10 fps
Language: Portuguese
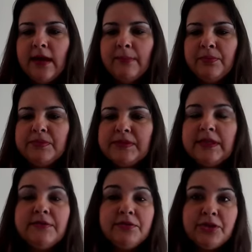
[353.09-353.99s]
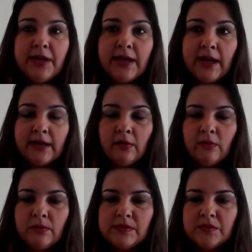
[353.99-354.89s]
é possível chegar a
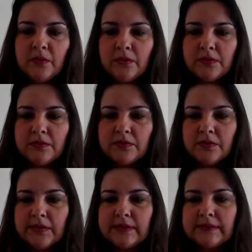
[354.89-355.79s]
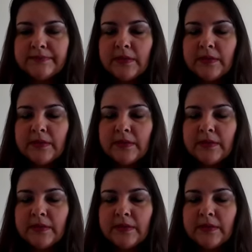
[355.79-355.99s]
algumas conclusões.